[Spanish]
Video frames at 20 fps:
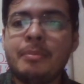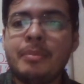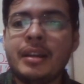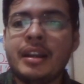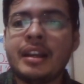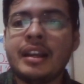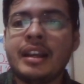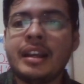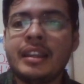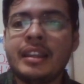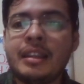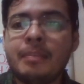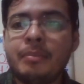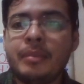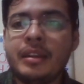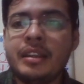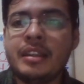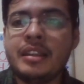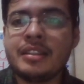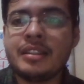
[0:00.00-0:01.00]
para cada
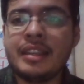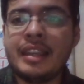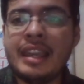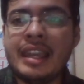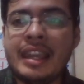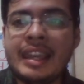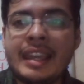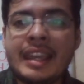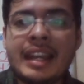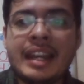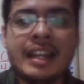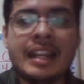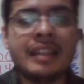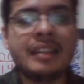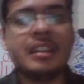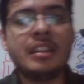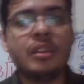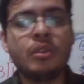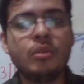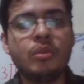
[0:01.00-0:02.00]
país en qué
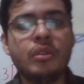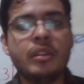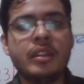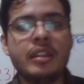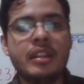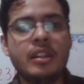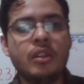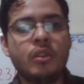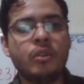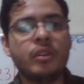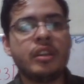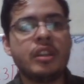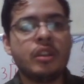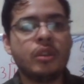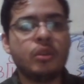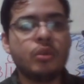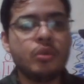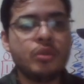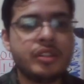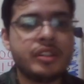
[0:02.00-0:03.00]
latitud y
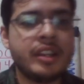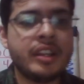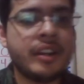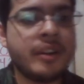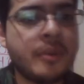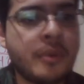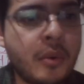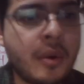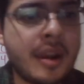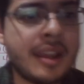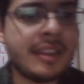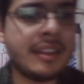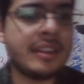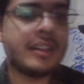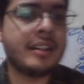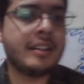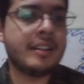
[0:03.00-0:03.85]
longitud se encuentran.